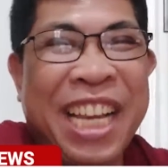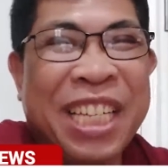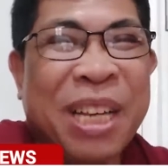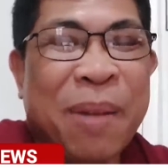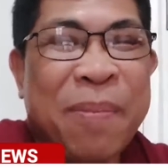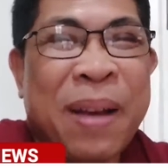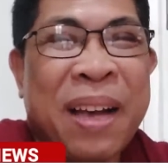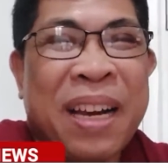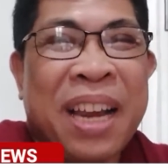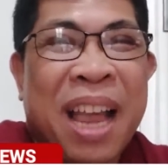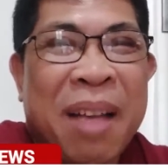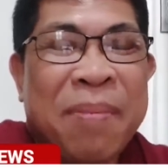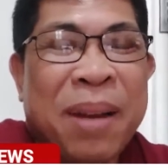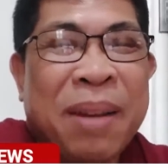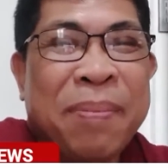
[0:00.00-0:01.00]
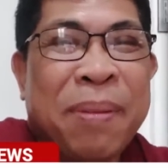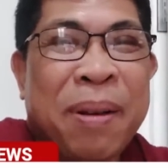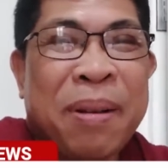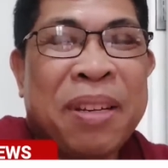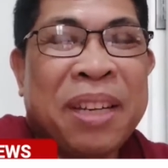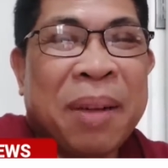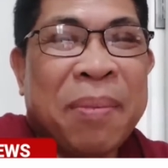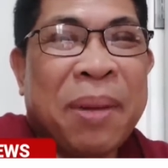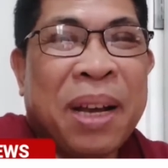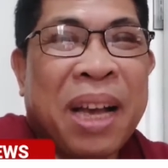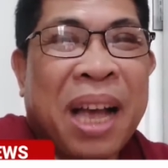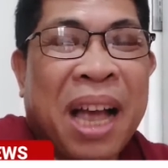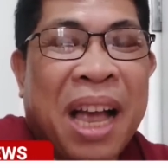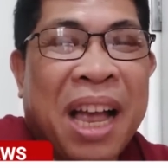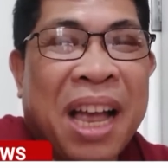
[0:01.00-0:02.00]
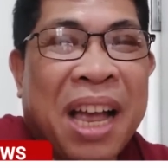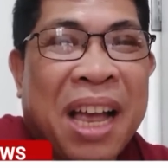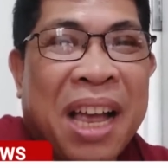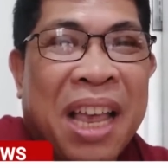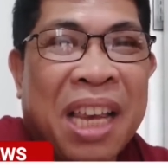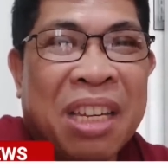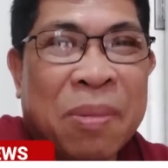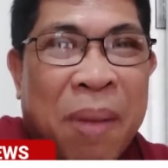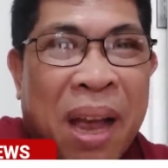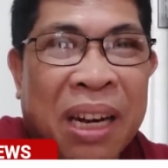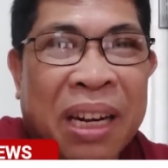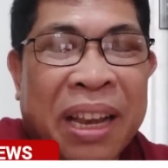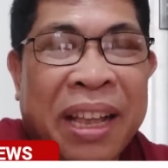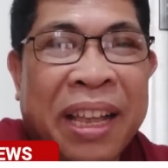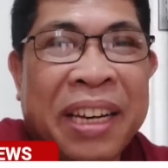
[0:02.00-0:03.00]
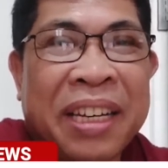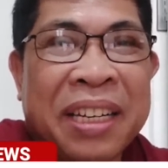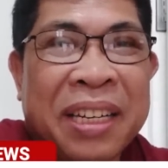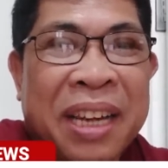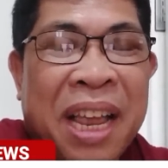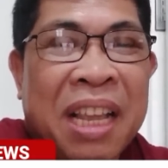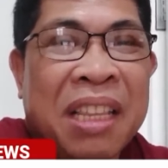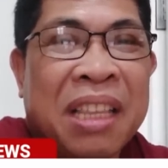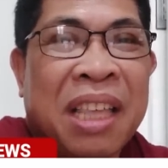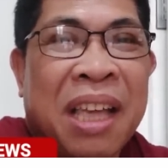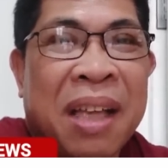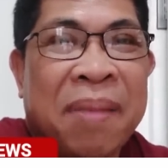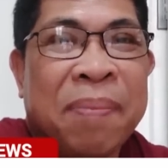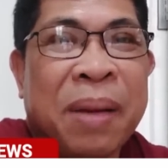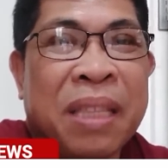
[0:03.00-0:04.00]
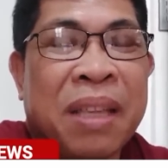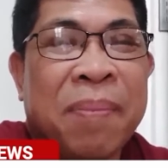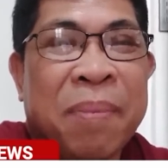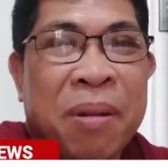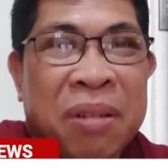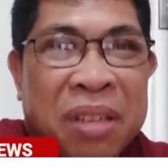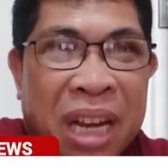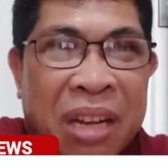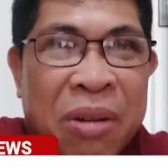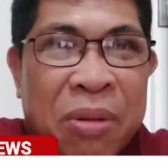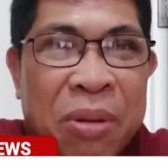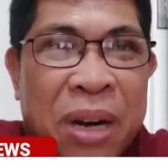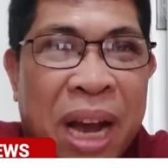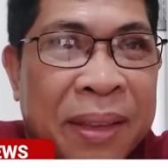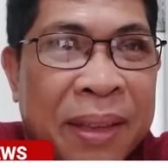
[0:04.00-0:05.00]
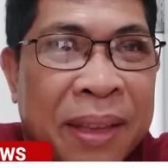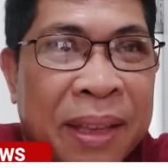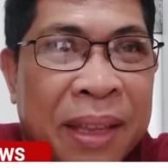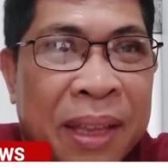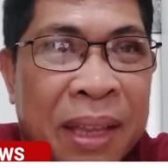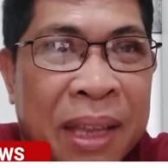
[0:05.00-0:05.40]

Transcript: sa paglaban po sa mga uh, smugglers at uh, pati po sa droga,